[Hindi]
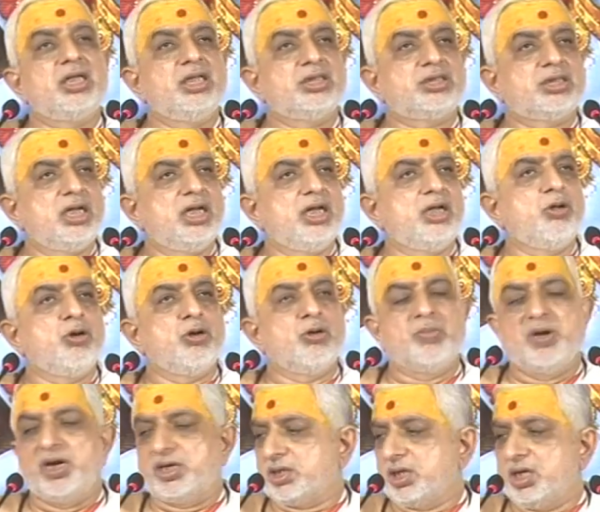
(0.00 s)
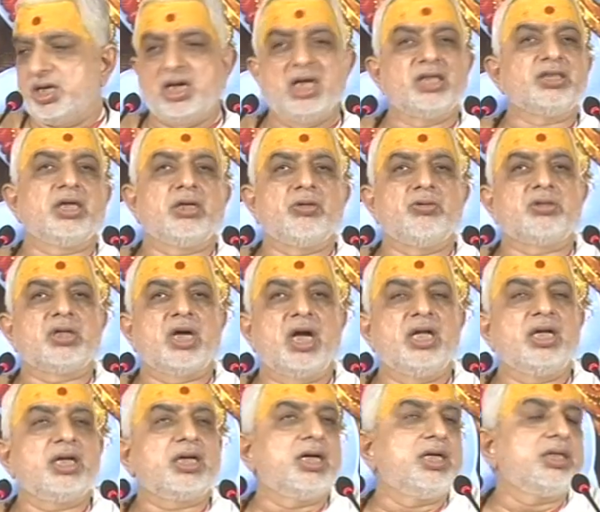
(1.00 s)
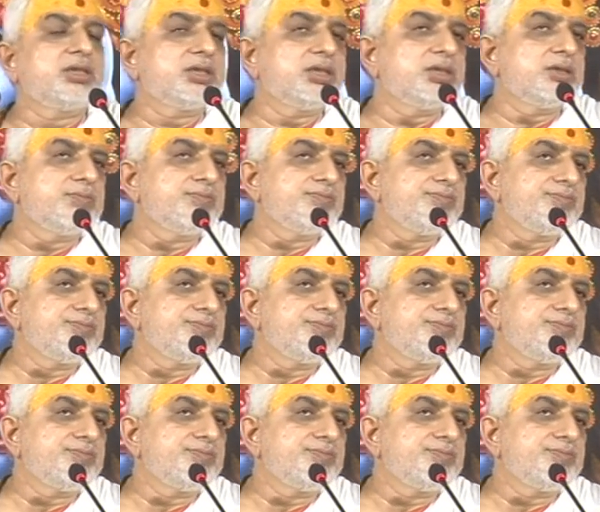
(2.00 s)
इतने लोग बैठे नजर उठाए कैसे